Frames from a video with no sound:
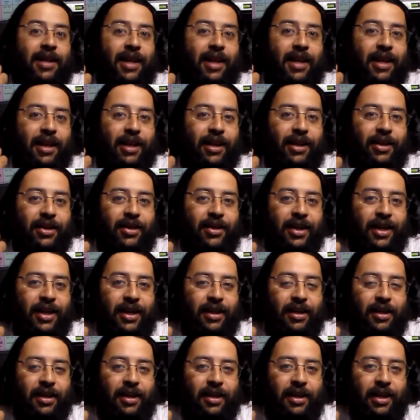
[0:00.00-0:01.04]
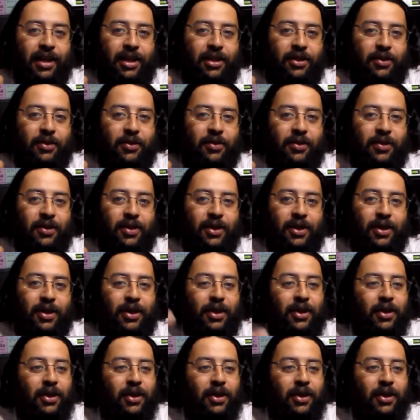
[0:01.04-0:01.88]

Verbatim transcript: da Hillary Clinton.